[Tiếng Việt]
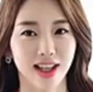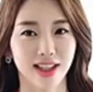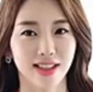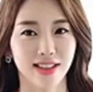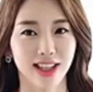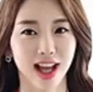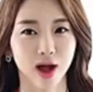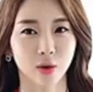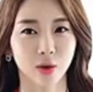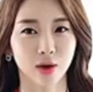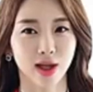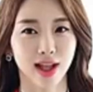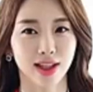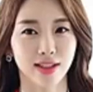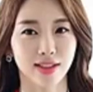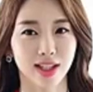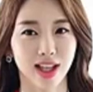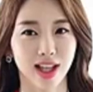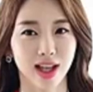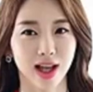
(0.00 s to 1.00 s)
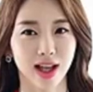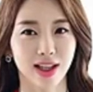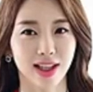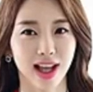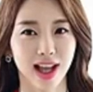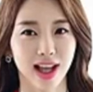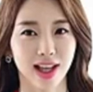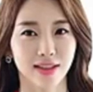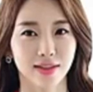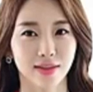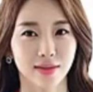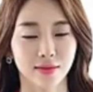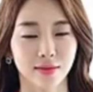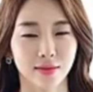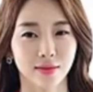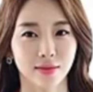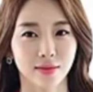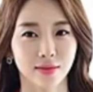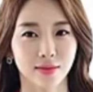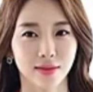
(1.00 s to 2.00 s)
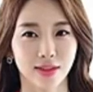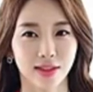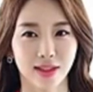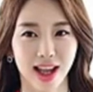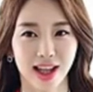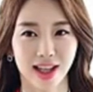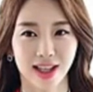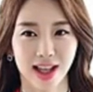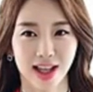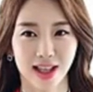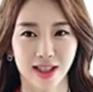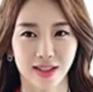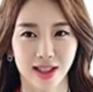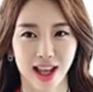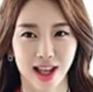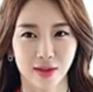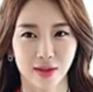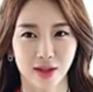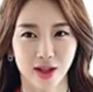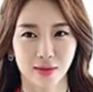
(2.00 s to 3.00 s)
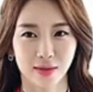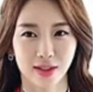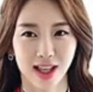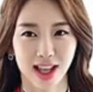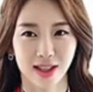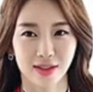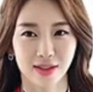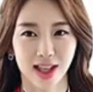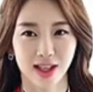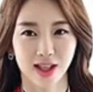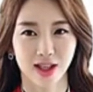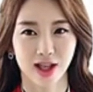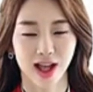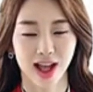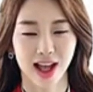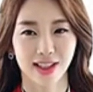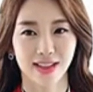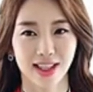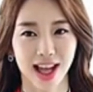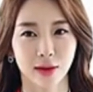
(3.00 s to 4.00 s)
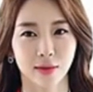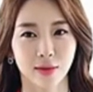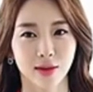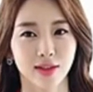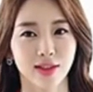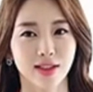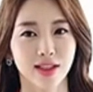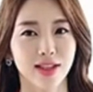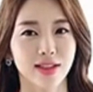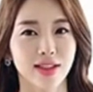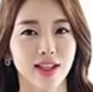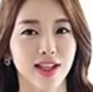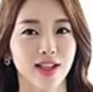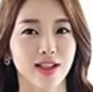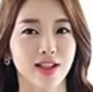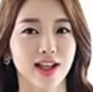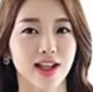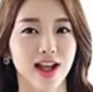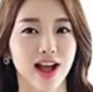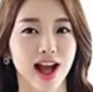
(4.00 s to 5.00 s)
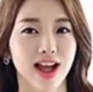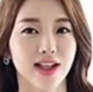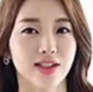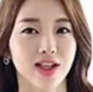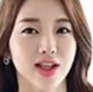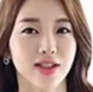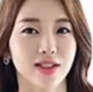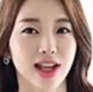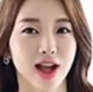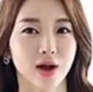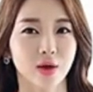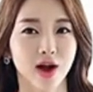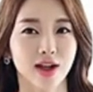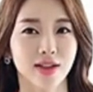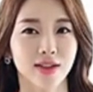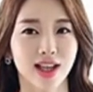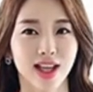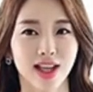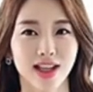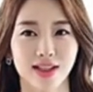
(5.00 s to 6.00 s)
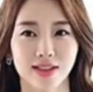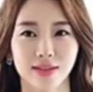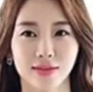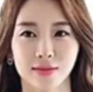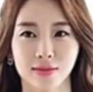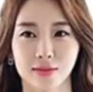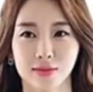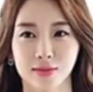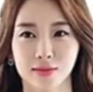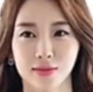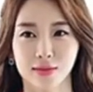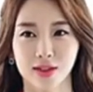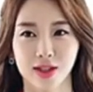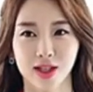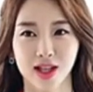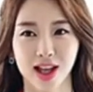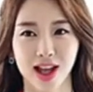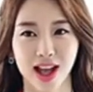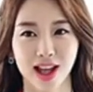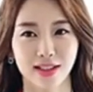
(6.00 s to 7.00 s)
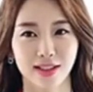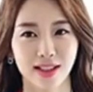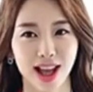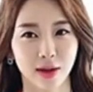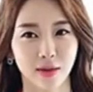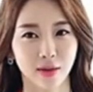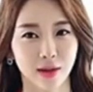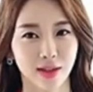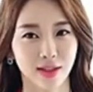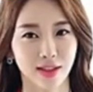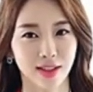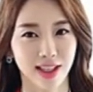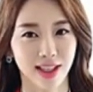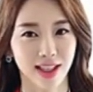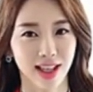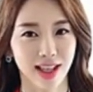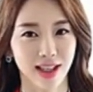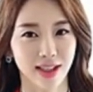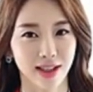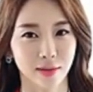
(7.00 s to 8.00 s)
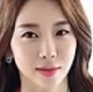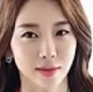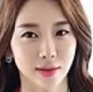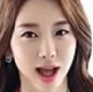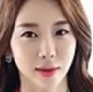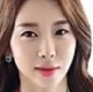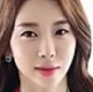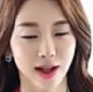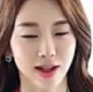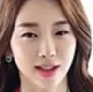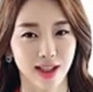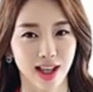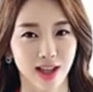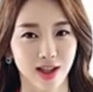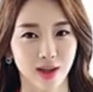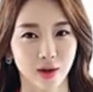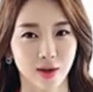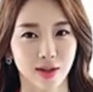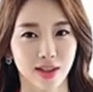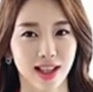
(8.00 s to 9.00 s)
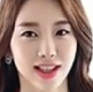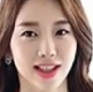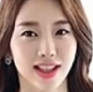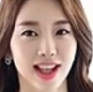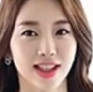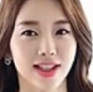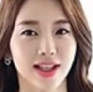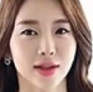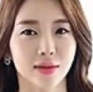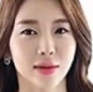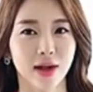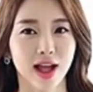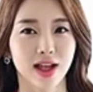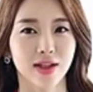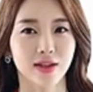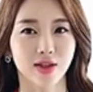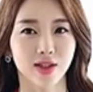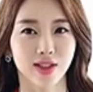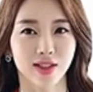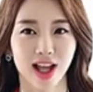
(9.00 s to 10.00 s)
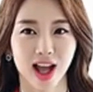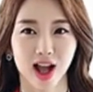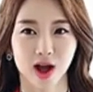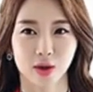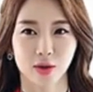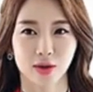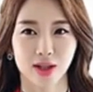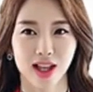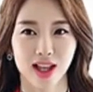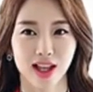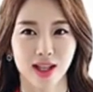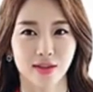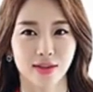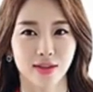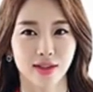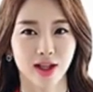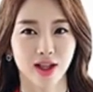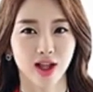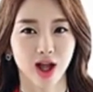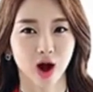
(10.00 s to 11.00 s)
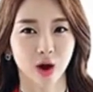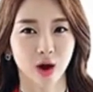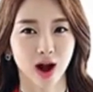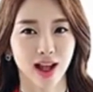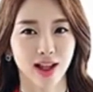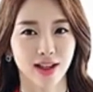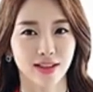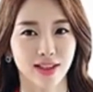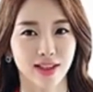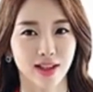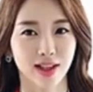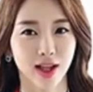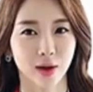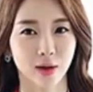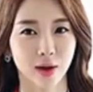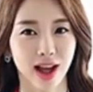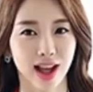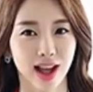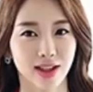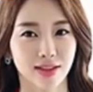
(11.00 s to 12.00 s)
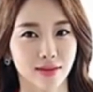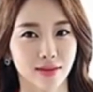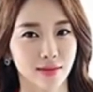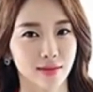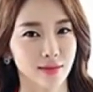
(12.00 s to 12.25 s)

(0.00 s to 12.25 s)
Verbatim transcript: Kính chào quý anh chị khách hàng. Đây là hình ảnh thực tế tại dự án Diamond City, hạ tầng đã hoàn thiện, Dự án Diamond City nằm tại mặt tiền đường DT824 xã Hậu Nghĩa, Đức Hòa, Long An.